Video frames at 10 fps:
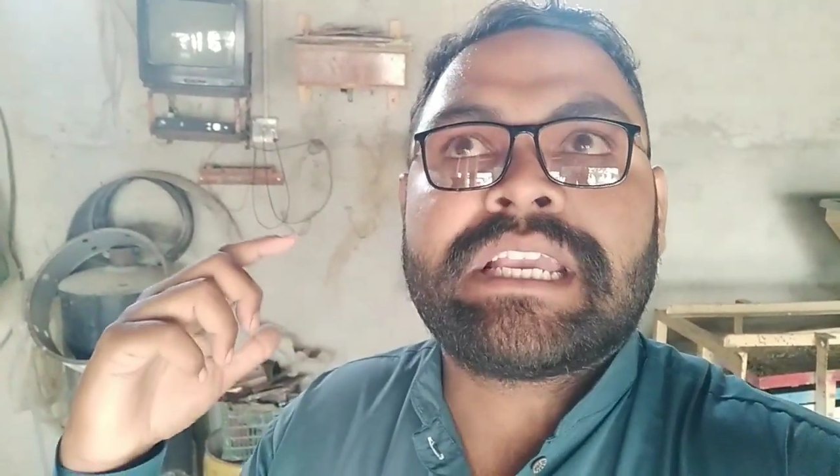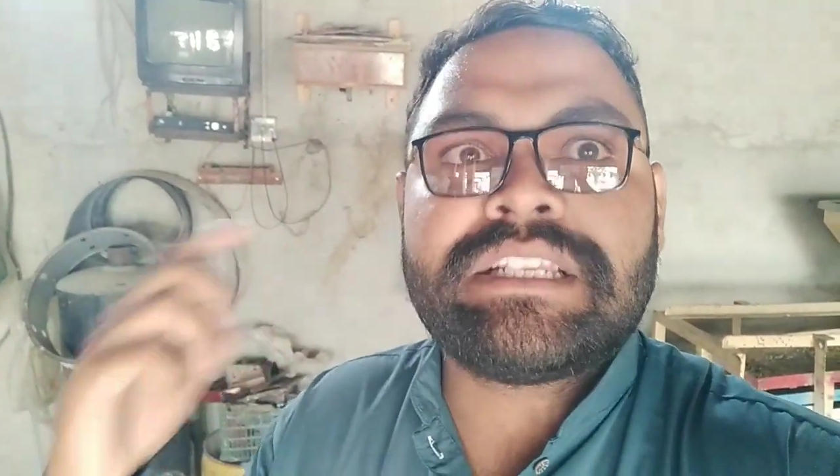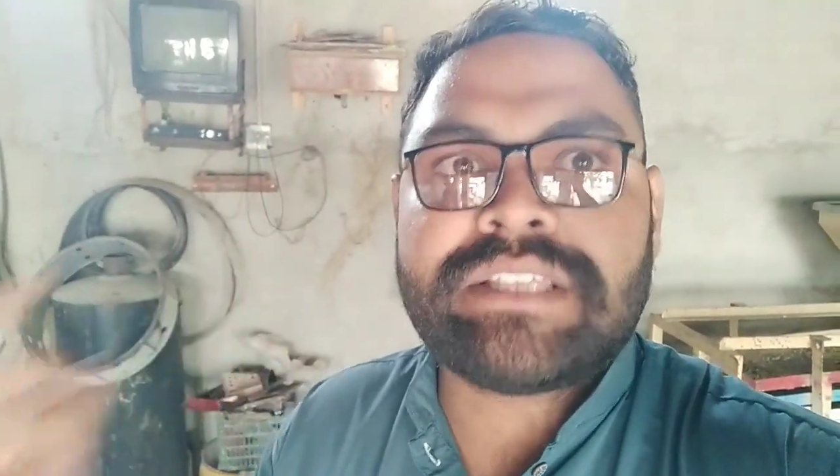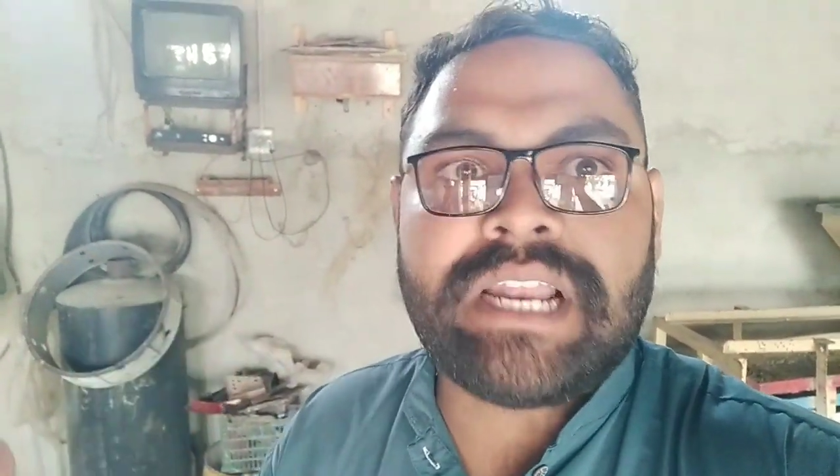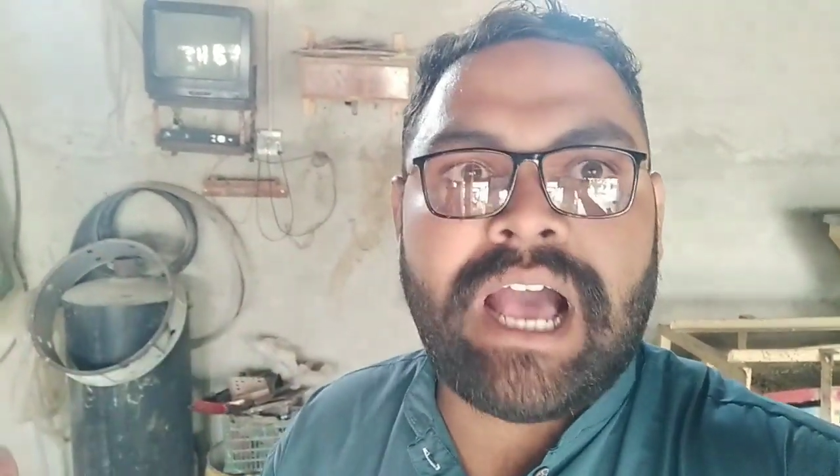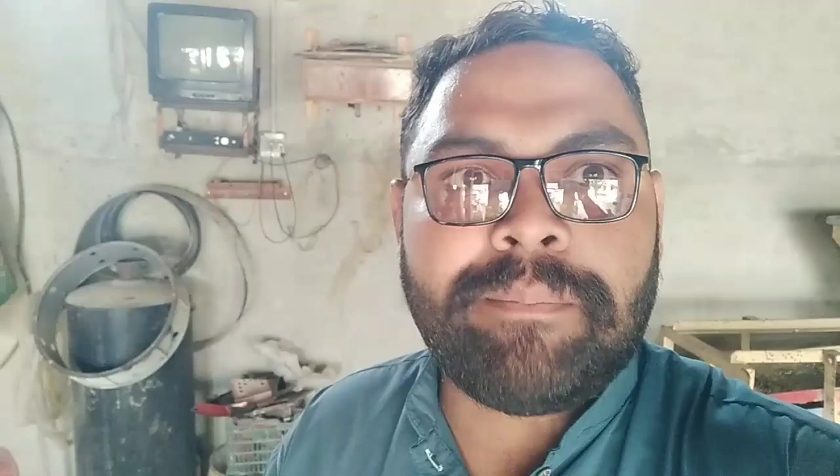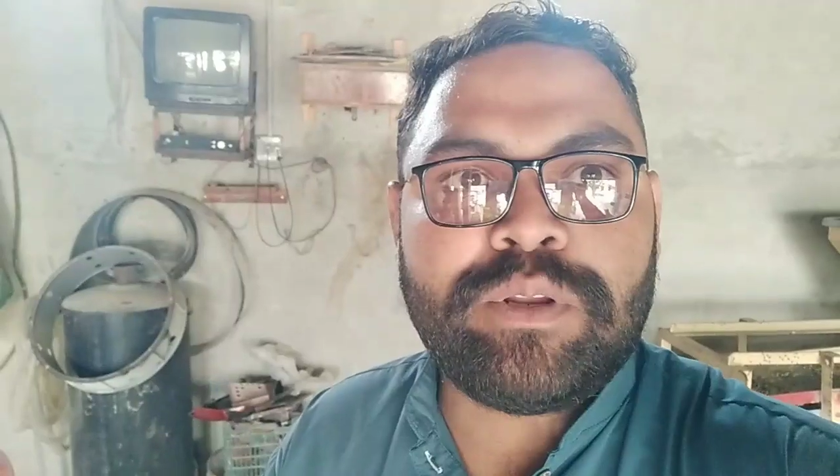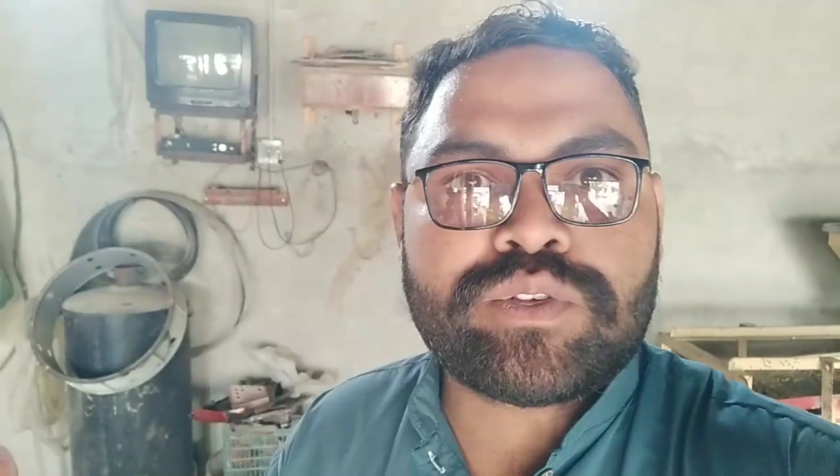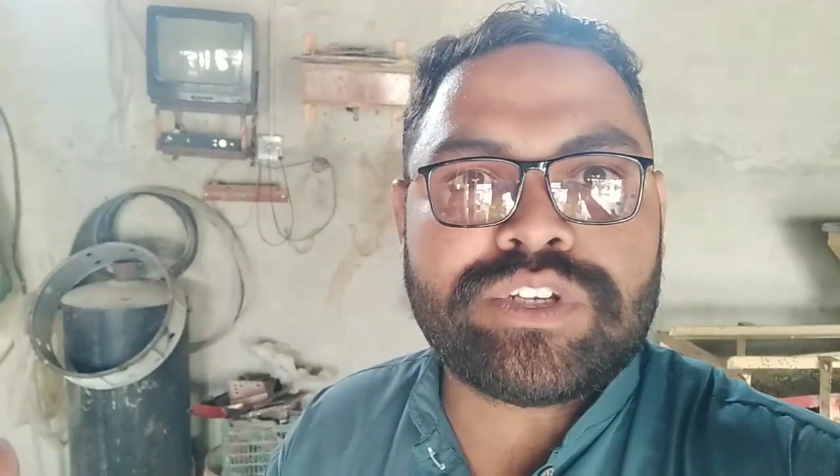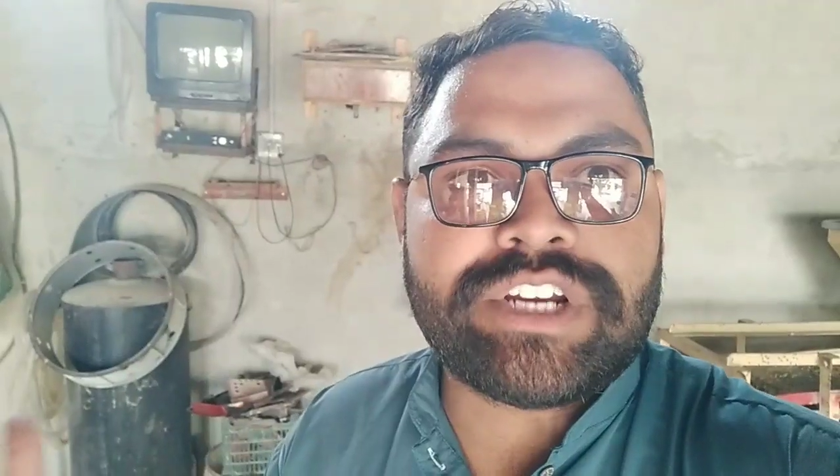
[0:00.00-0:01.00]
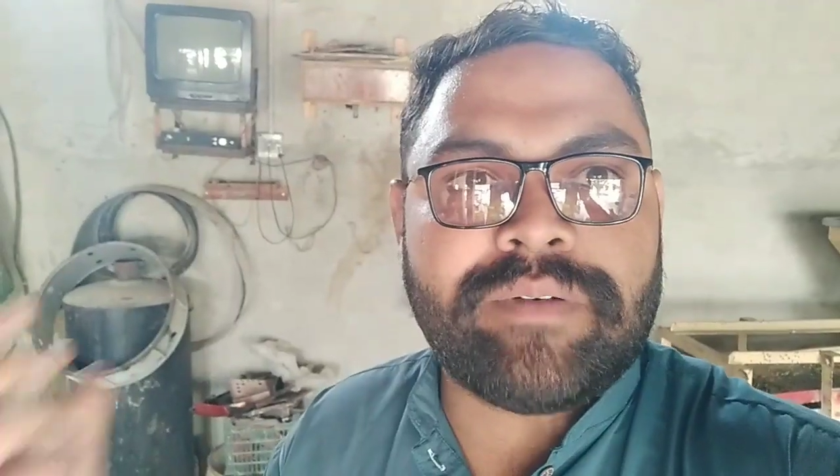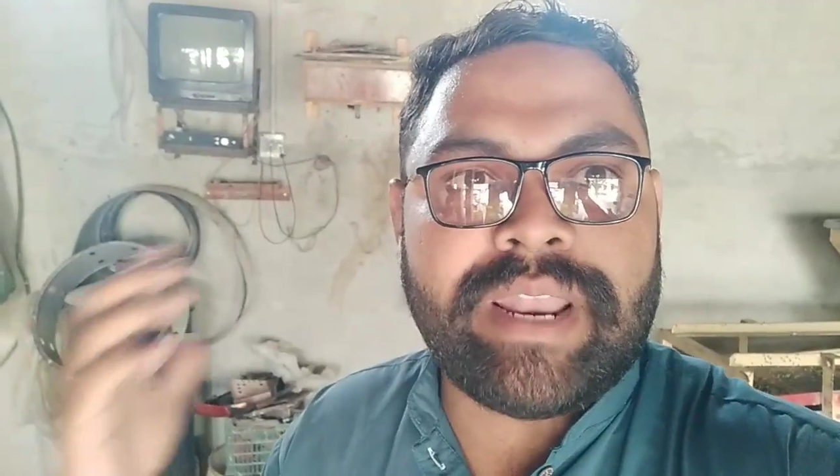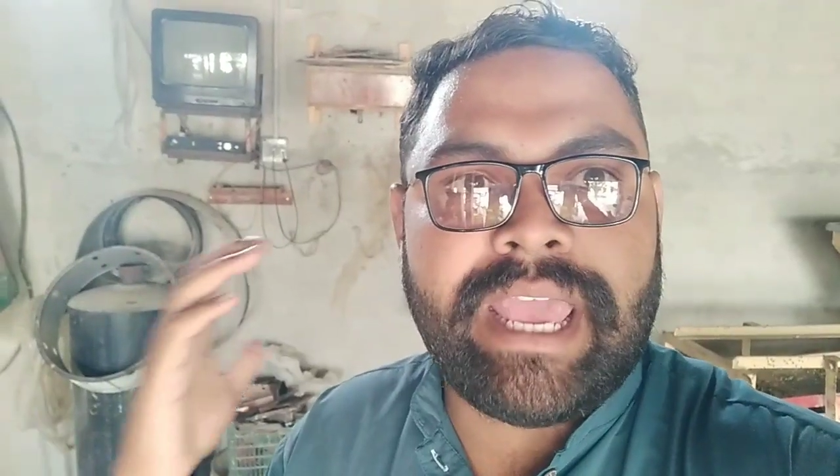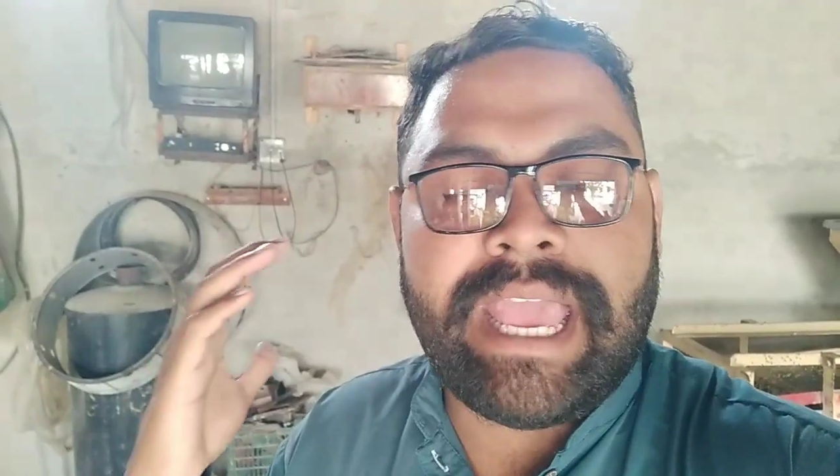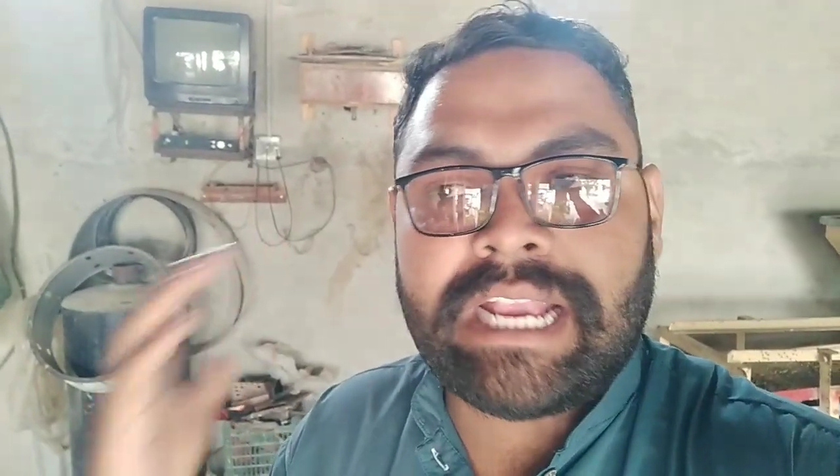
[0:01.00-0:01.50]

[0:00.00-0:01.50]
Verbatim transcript: किस तरह आपने उसको छड़वाना